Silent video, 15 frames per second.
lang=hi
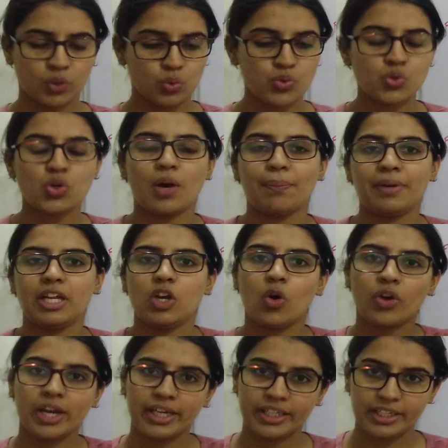उसको आपने
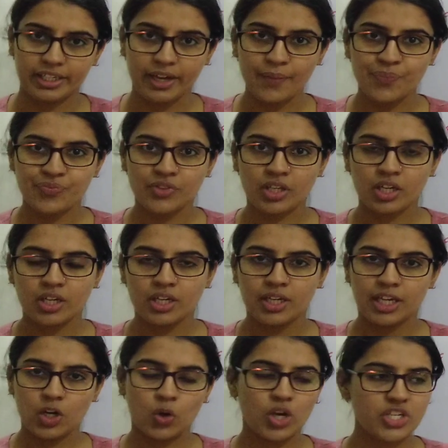इलोंगेट किया
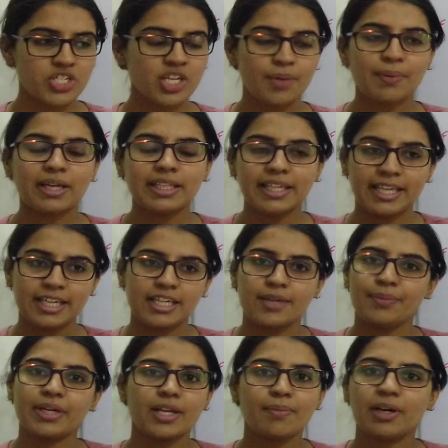इलोंगेशन के बाद एक
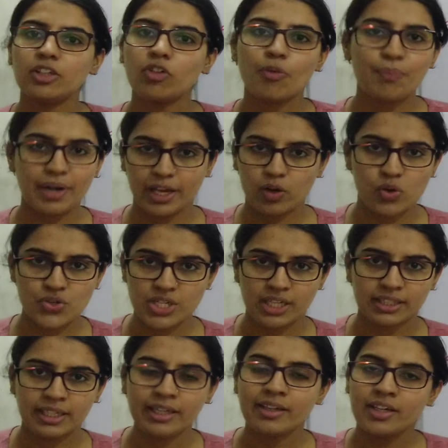लिमिट के बाद वो ब्रेक हो
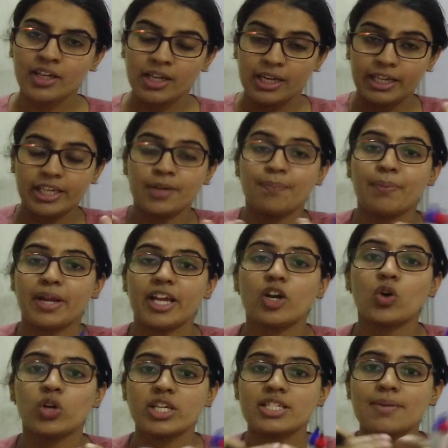जाता है लेकिन ब्रेक
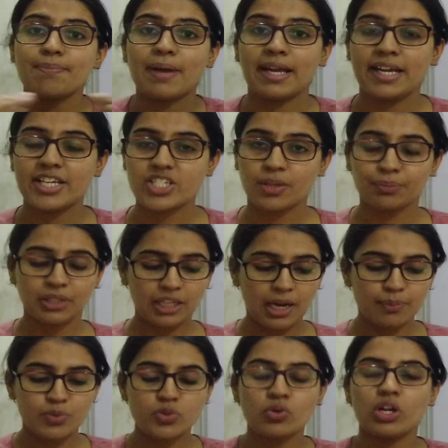होने से पहले जब तक
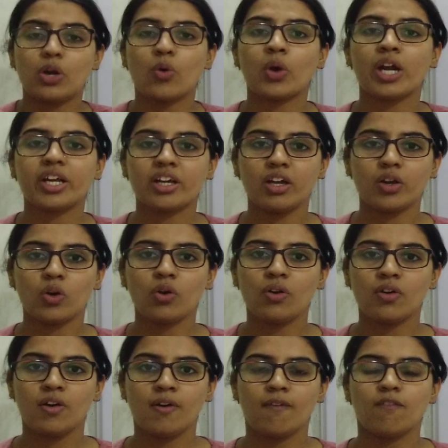आप उसको इलोंगेट कर रहे हो
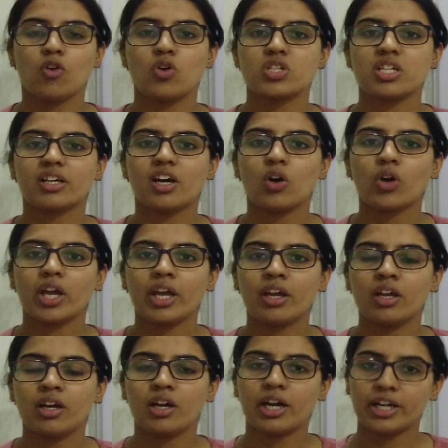फोर्स लगाओगे
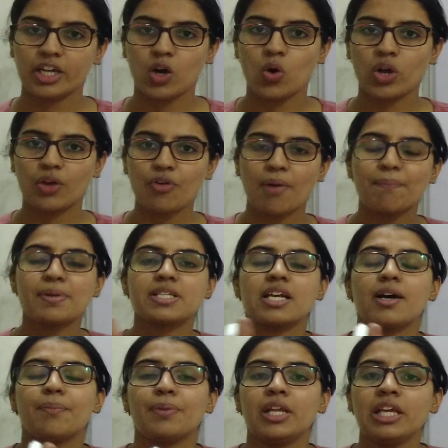हटाओगे वापस
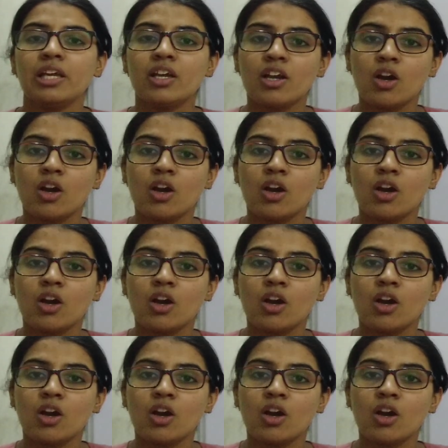अपनी